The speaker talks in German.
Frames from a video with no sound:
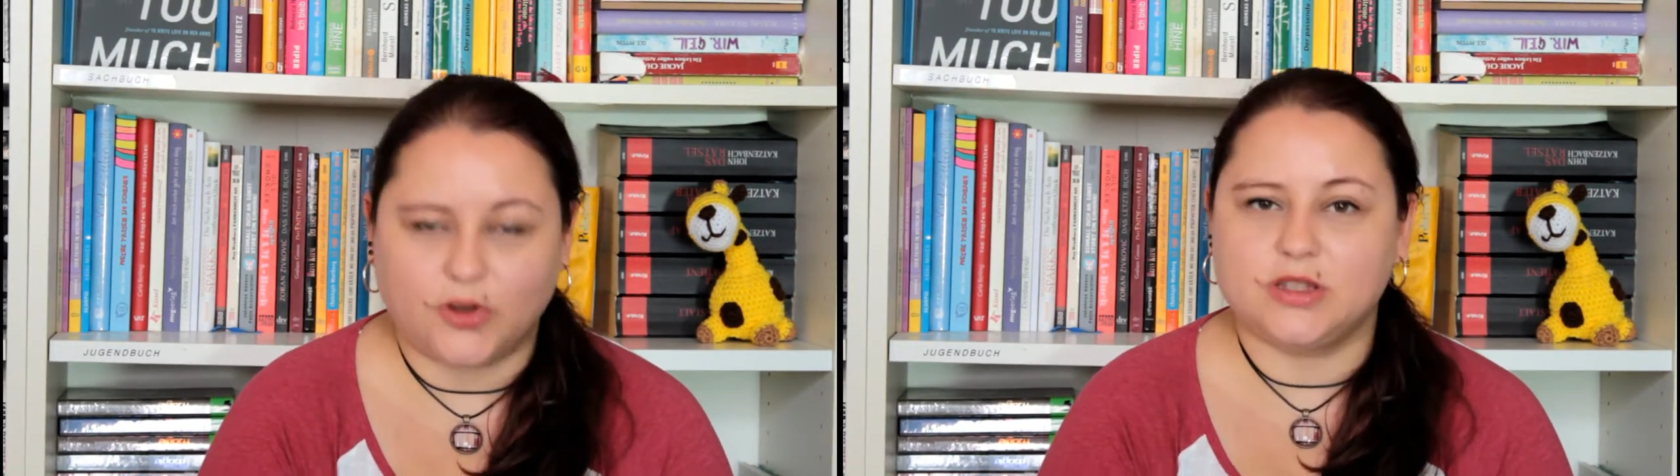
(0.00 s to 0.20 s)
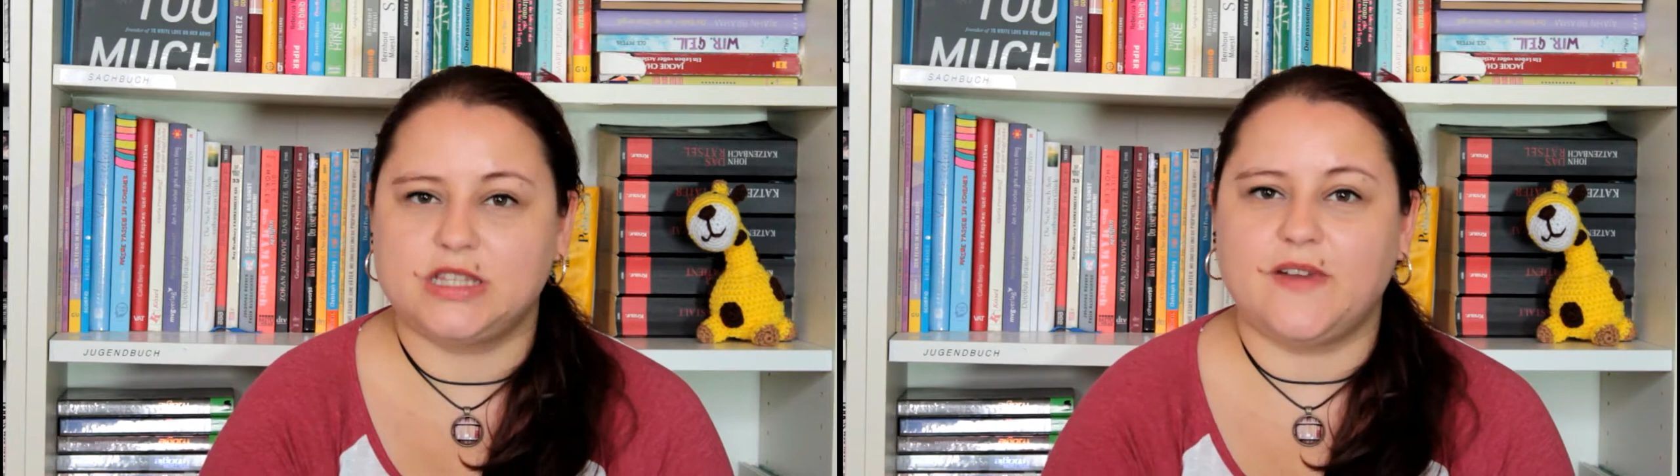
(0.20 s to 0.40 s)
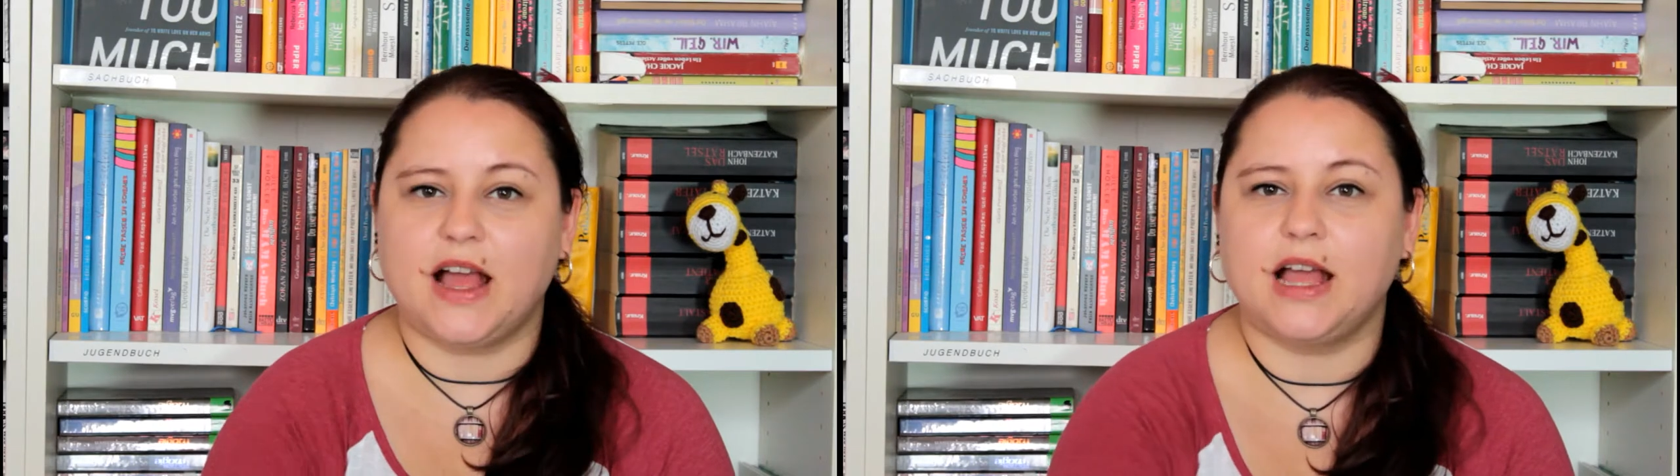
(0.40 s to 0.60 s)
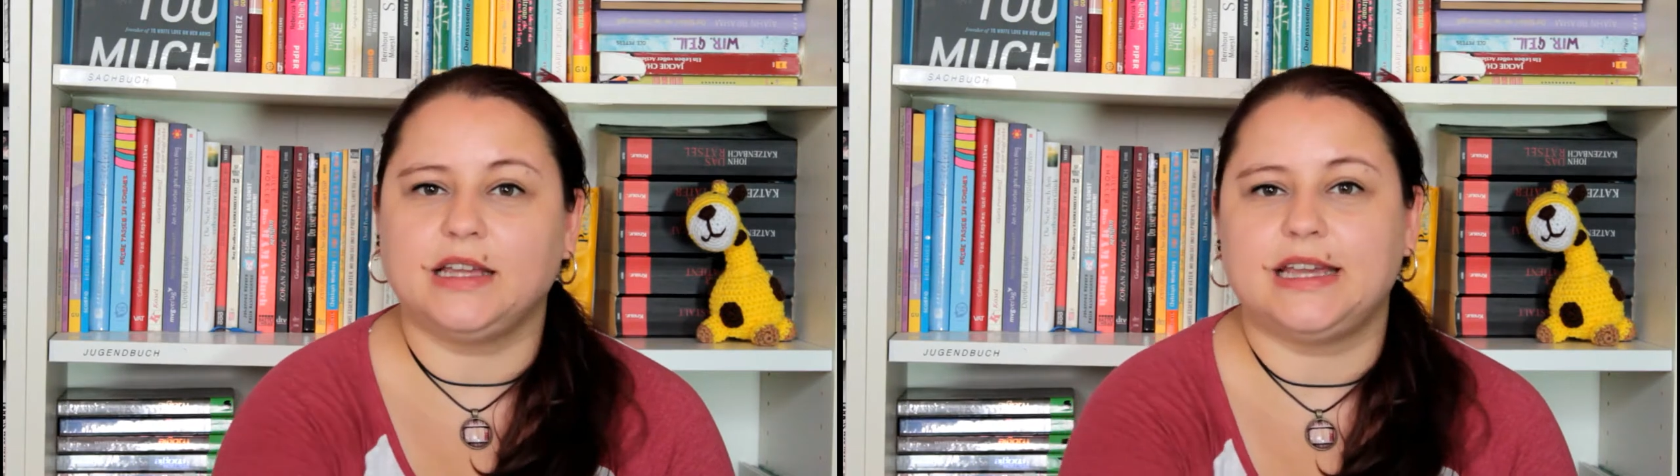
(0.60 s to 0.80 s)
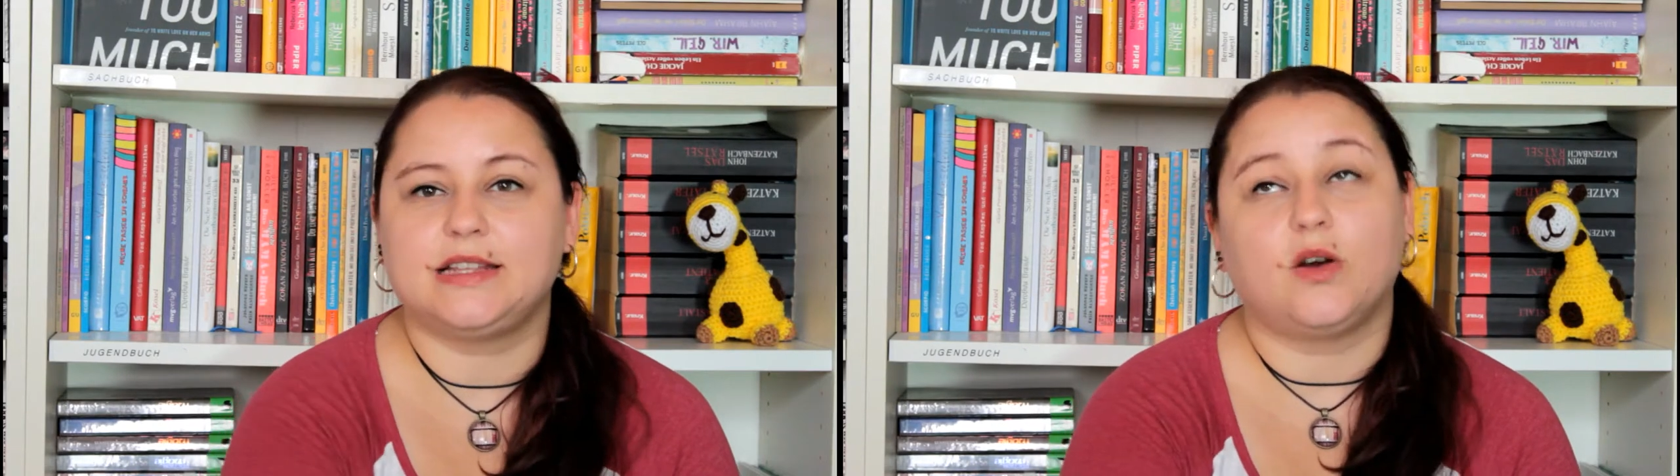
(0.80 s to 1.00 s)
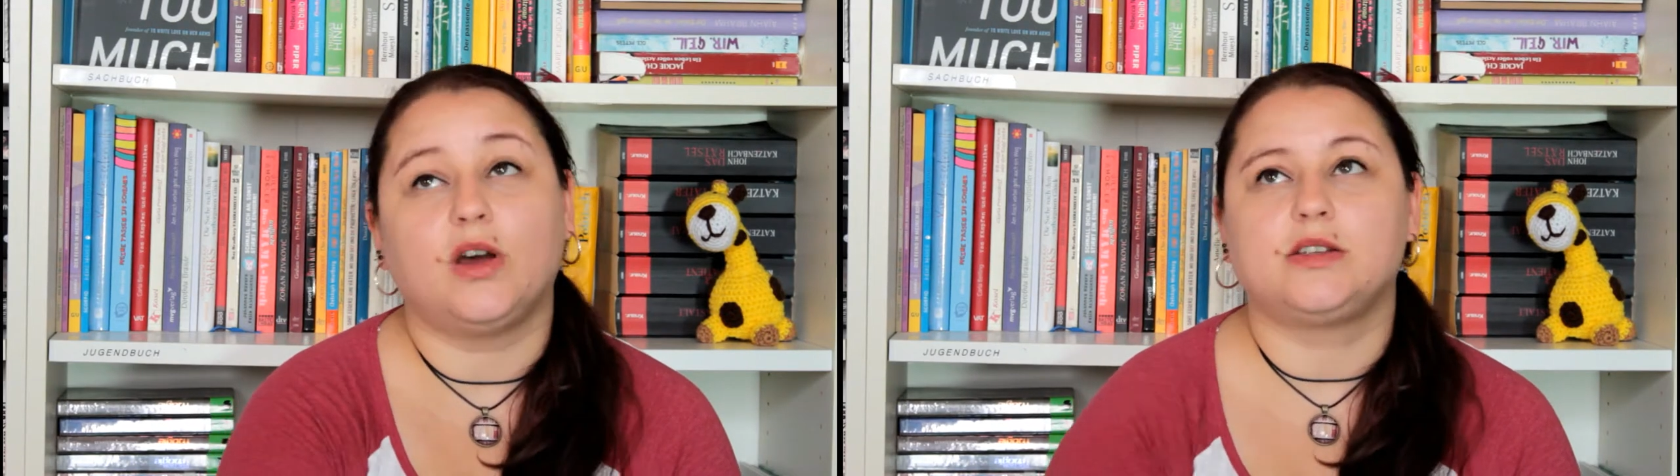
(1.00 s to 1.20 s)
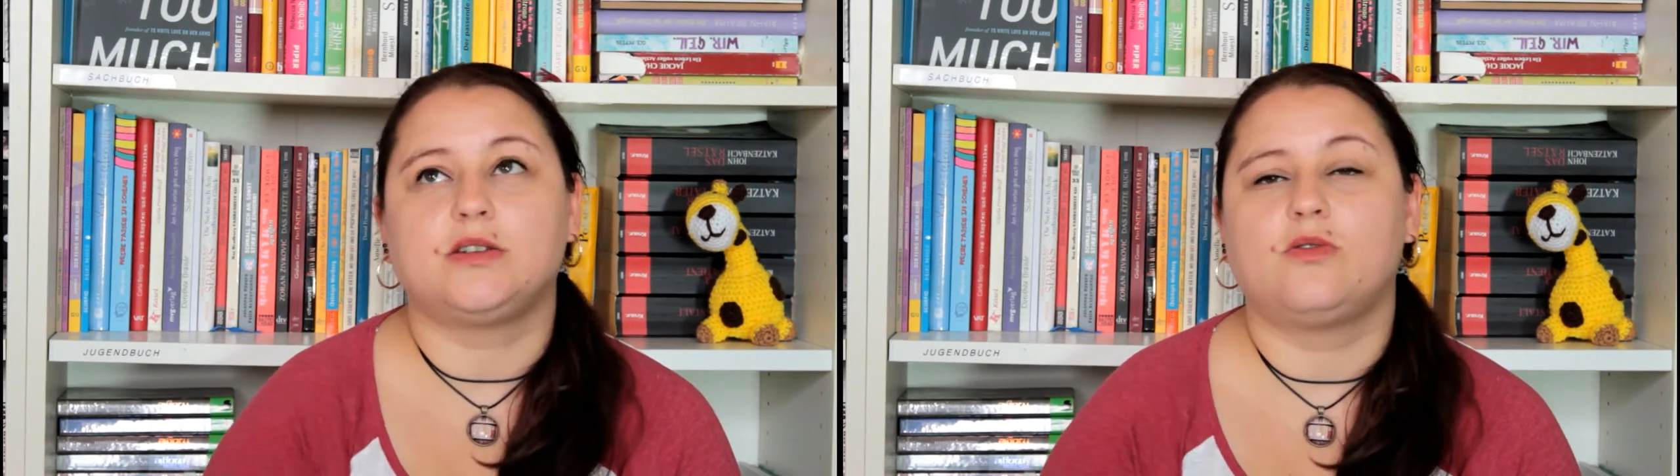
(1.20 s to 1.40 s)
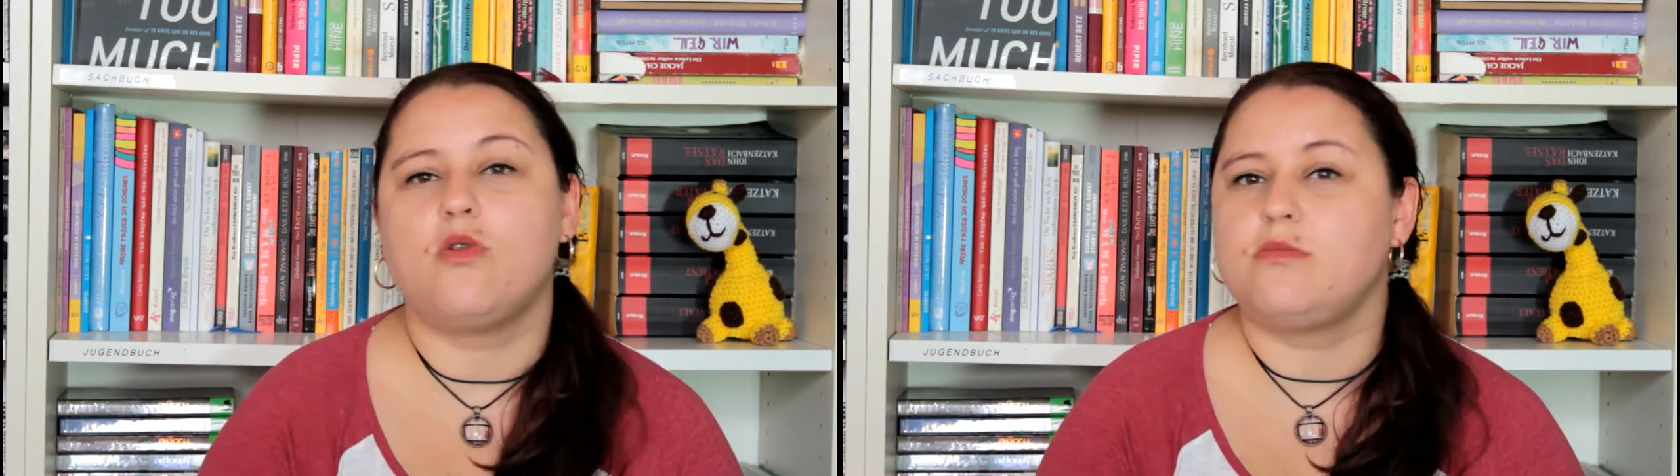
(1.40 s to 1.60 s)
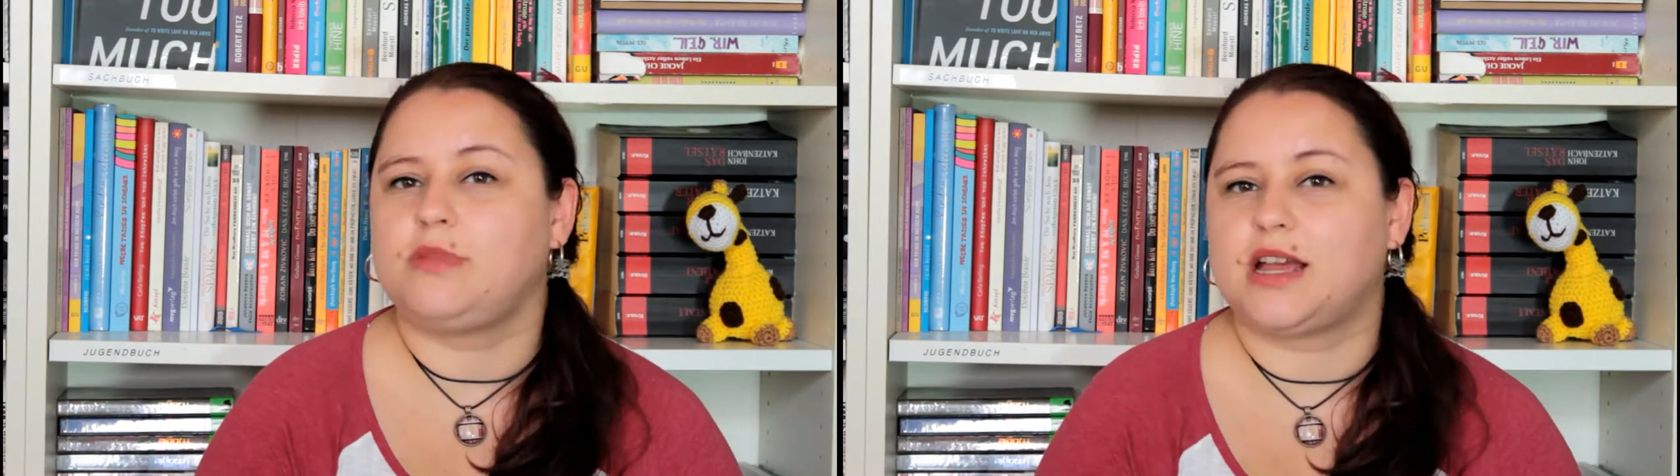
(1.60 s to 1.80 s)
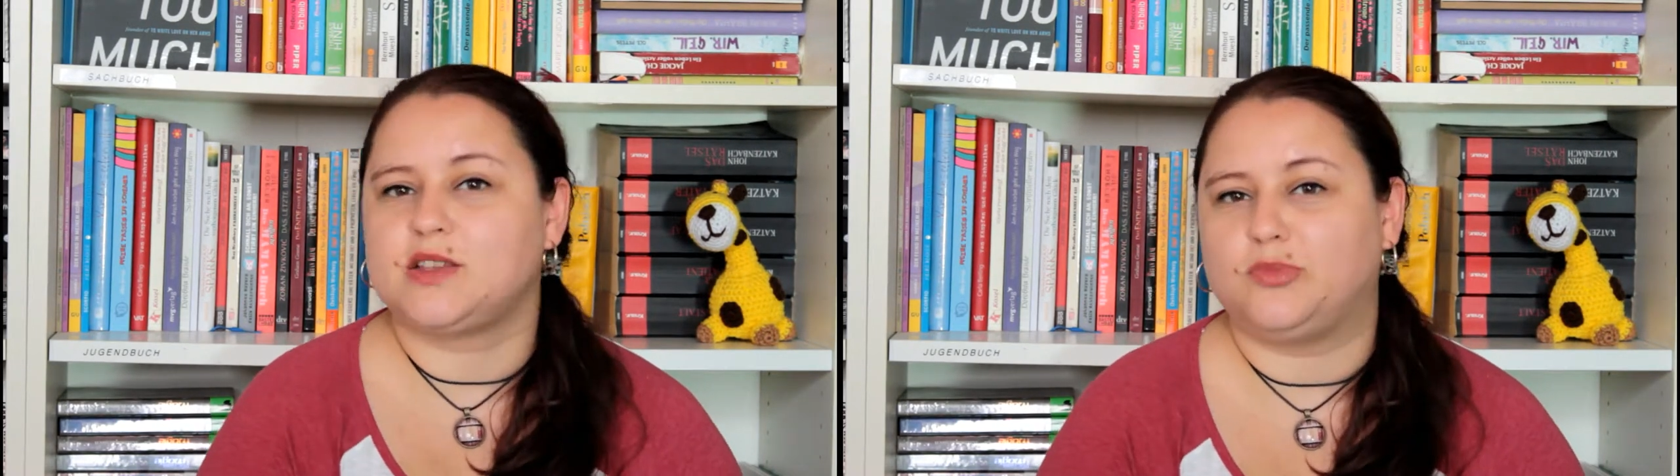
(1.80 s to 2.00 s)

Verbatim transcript: Und zwar geht es heute um das